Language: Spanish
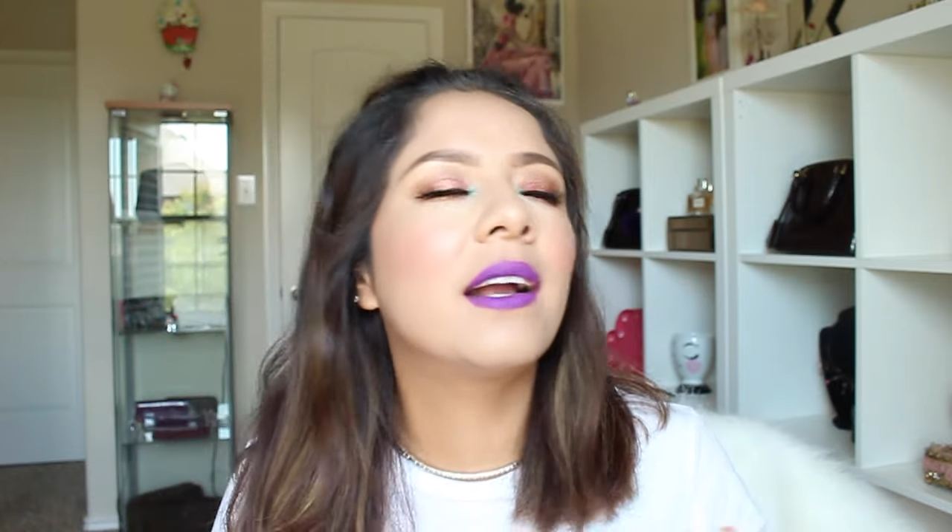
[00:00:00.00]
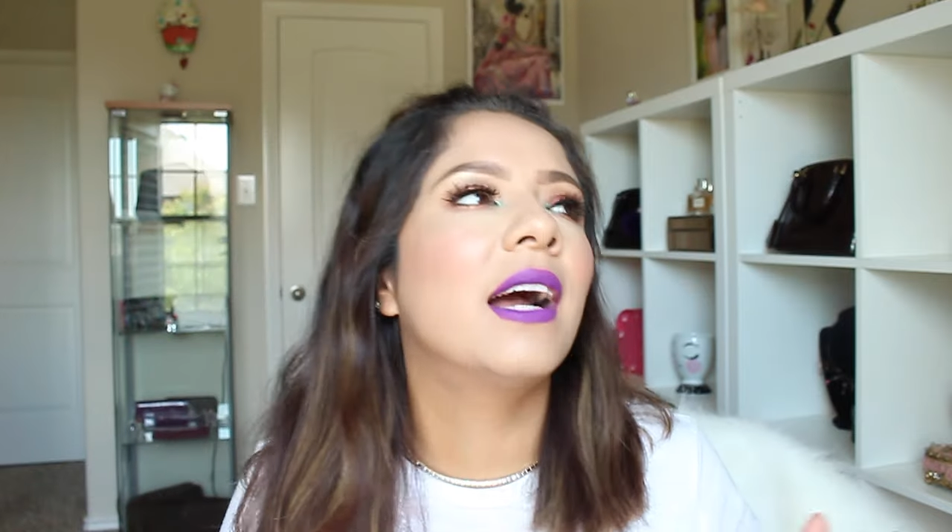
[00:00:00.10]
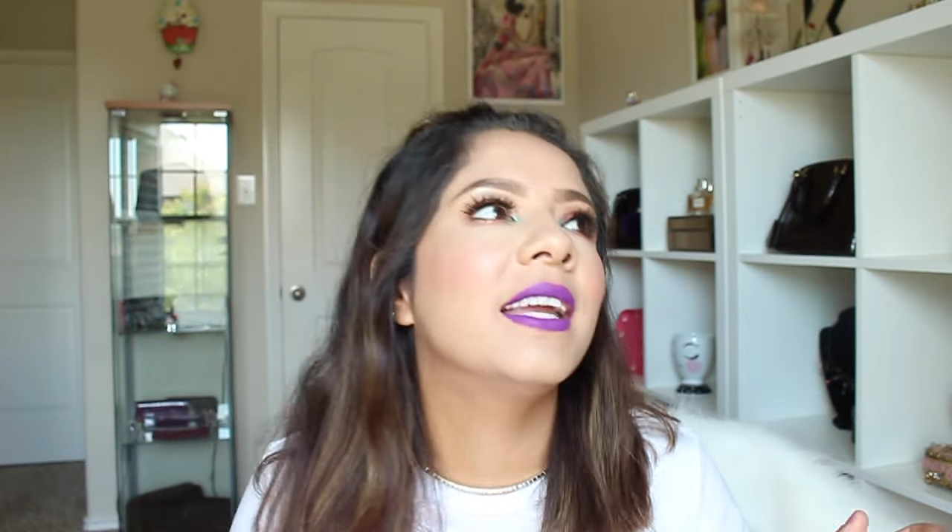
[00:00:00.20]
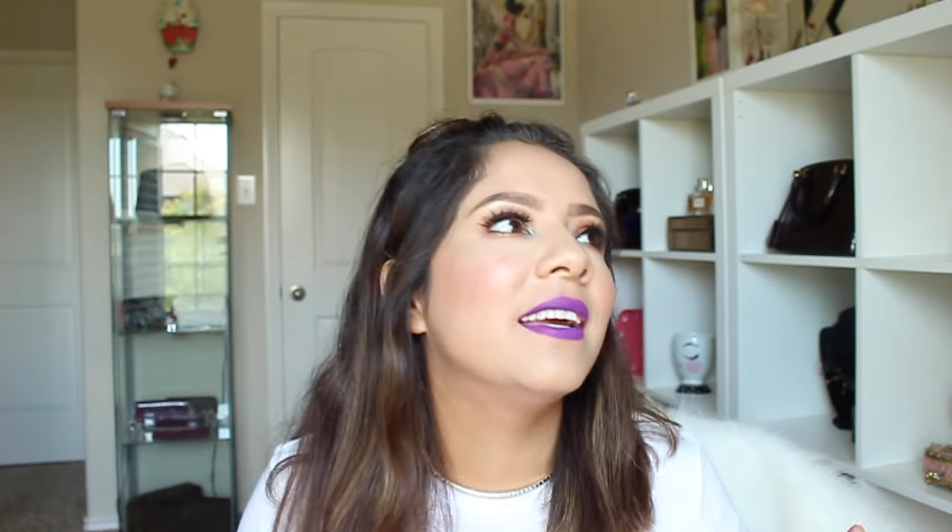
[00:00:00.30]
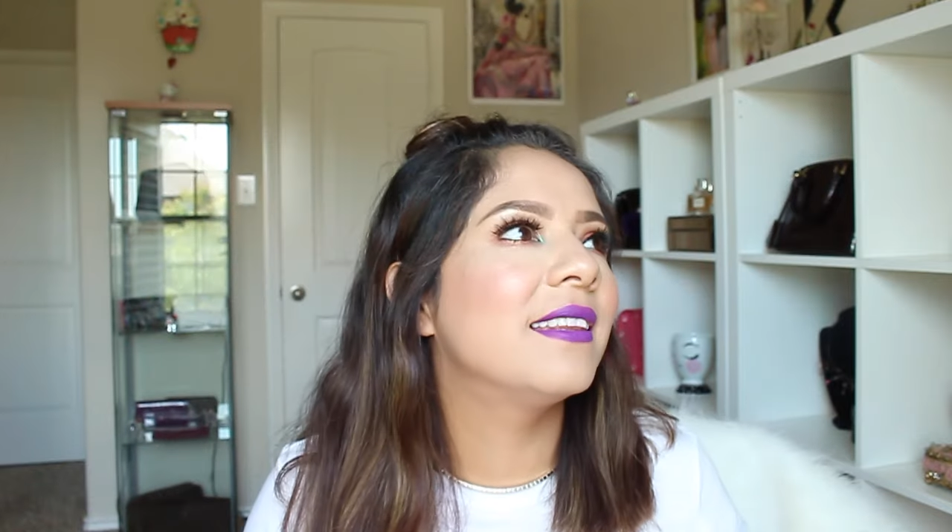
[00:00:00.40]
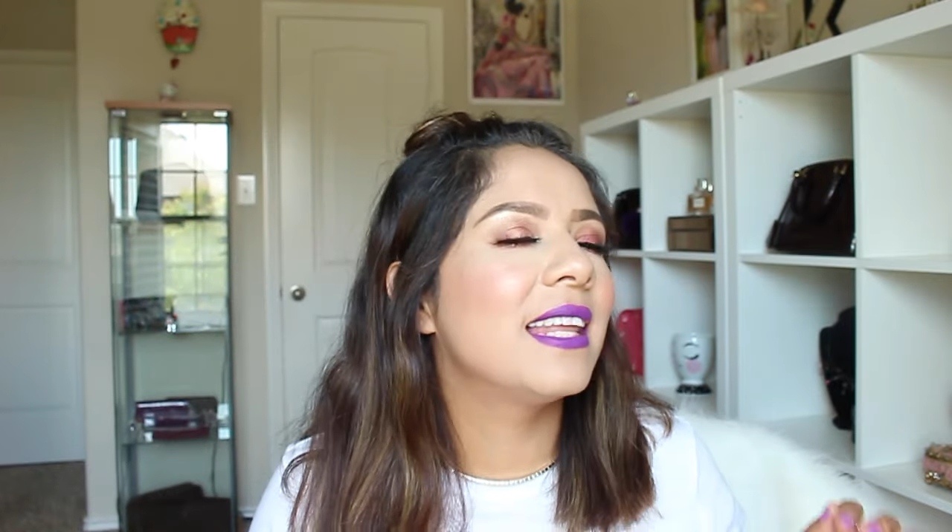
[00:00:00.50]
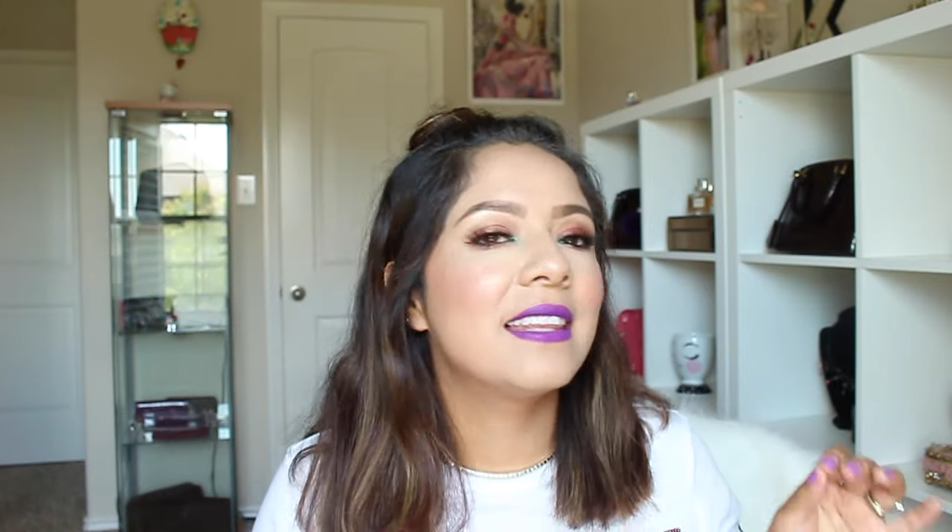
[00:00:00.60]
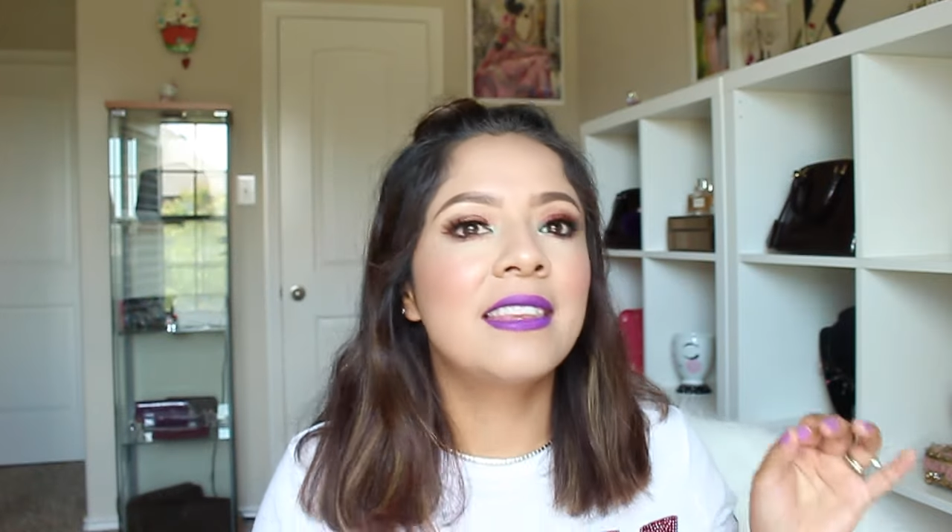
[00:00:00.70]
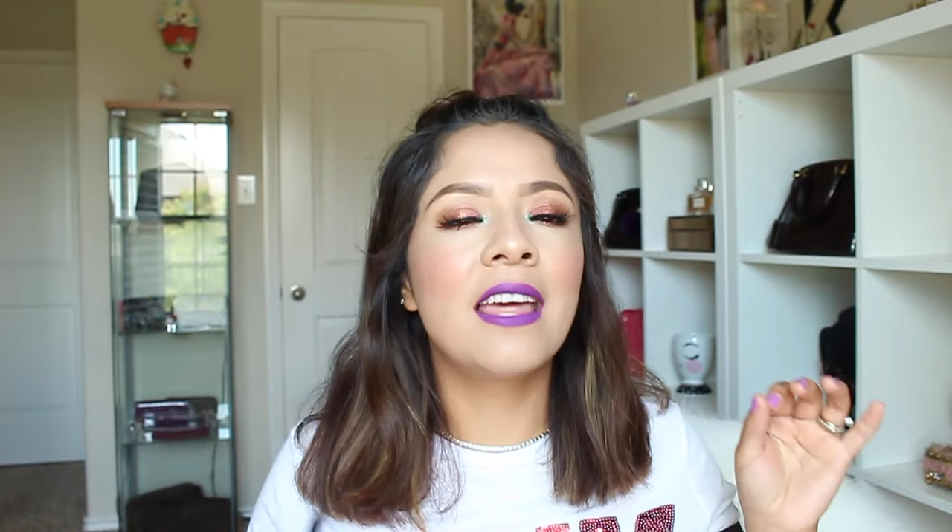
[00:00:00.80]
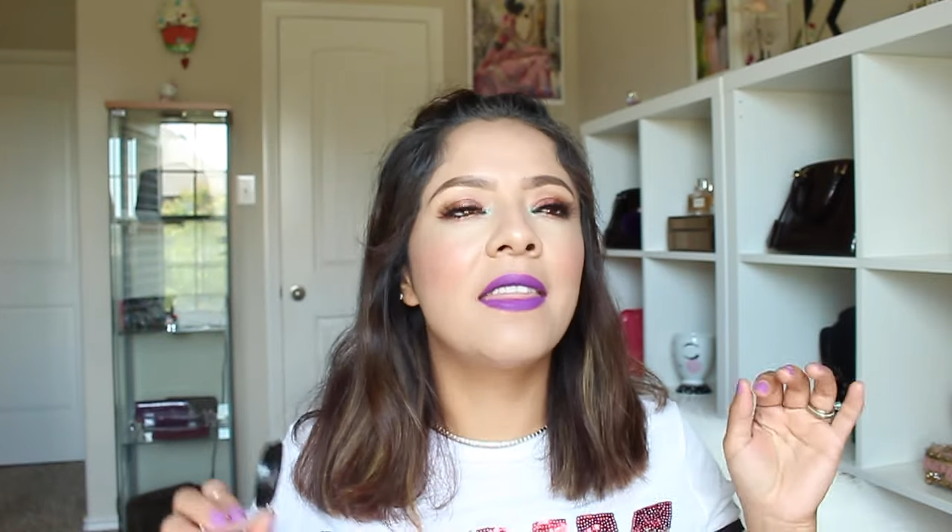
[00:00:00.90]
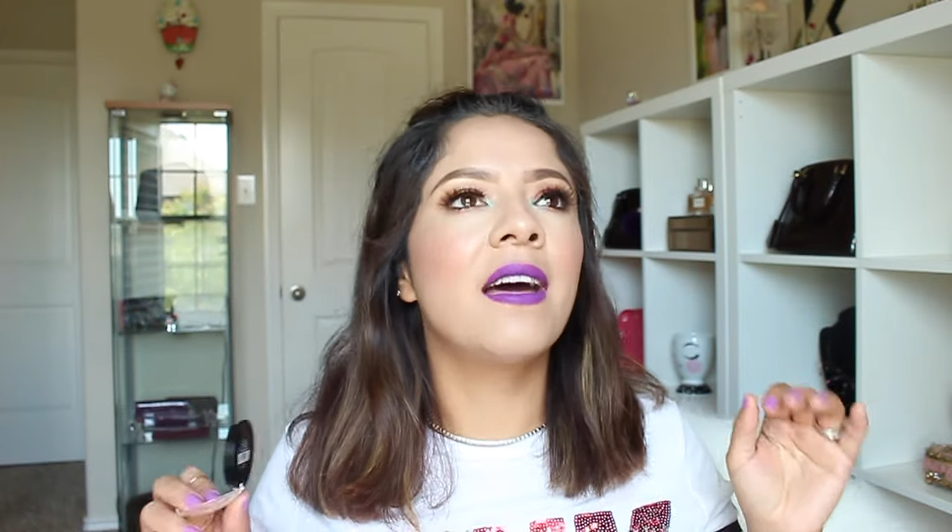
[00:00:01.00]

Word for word: cállate, te